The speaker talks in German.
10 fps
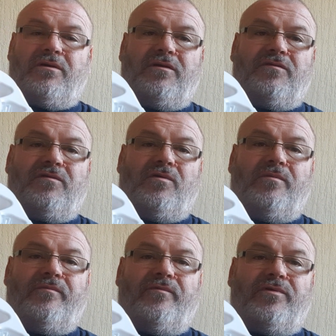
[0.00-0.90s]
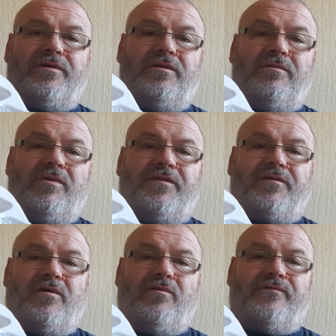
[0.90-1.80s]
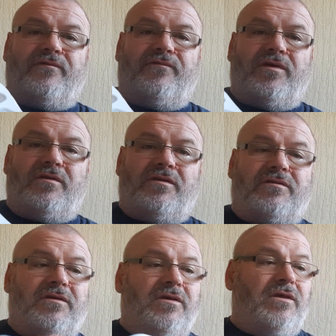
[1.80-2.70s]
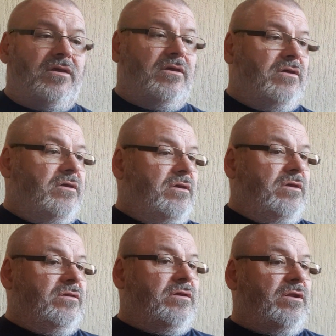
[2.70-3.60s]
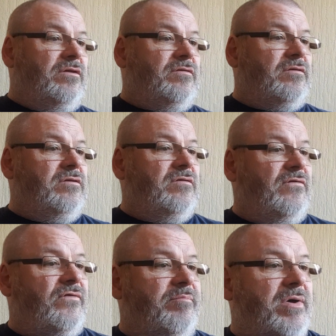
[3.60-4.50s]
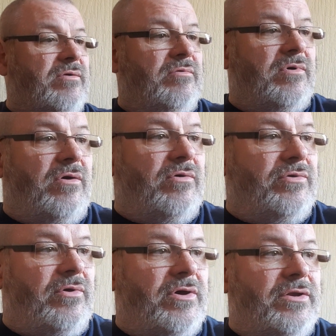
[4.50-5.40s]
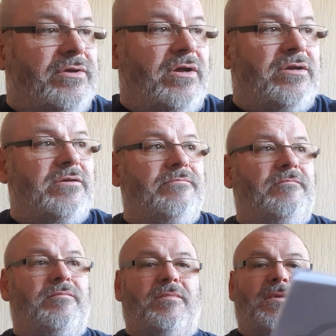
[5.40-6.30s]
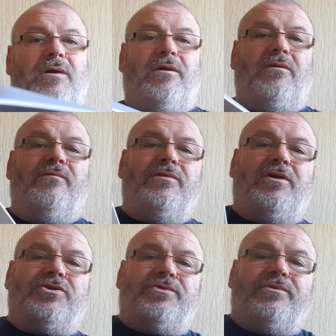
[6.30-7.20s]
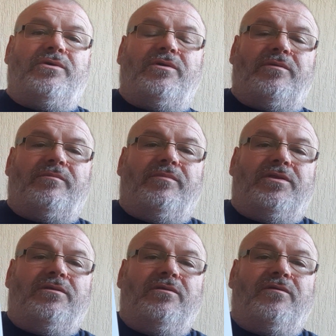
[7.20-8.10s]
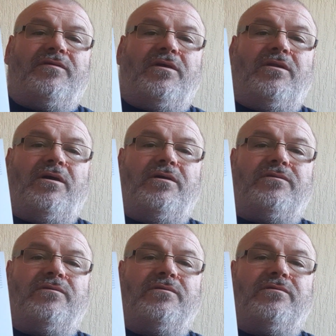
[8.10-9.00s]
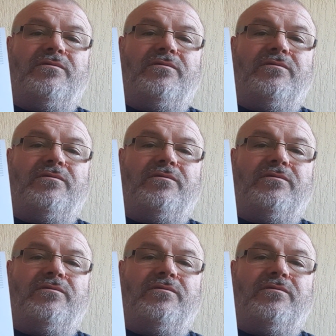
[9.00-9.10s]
ringsrum wird dann die Maske aufgefädelt. Dann ist in dieser Verpackung auch noch enthalten eine wunderschöne Bedienungsanleitung